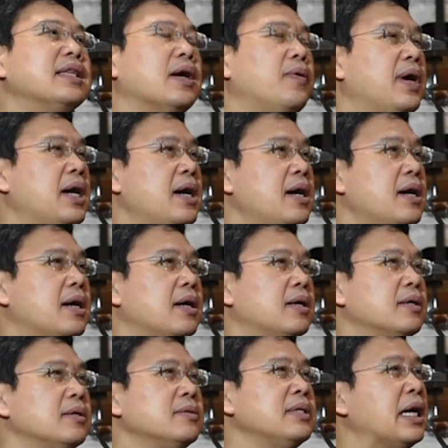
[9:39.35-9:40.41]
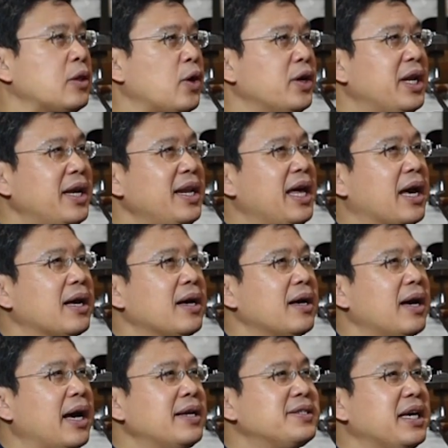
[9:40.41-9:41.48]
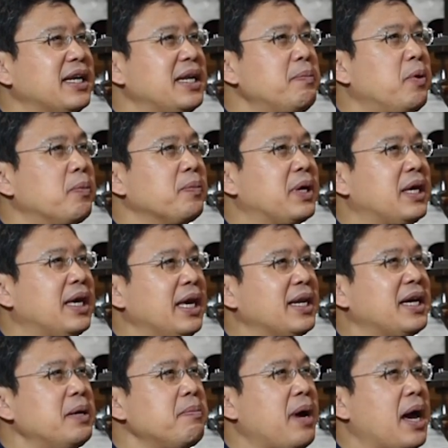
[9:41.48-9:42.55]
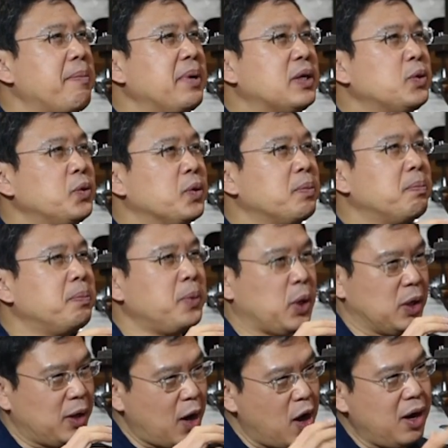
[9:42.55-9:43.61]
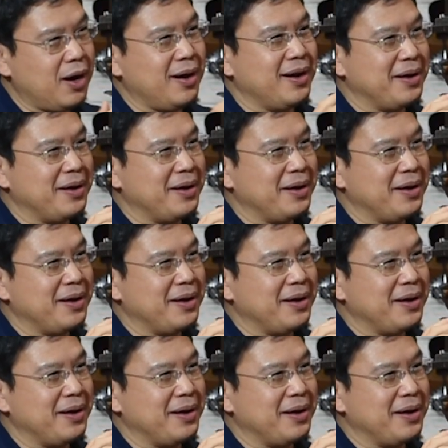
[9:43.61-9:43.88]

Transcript: แต่ว่าณตอนนี้เนี่ยไอ้สิ่งที่ผมคิดขึ้นมามันถูกปลดล็อก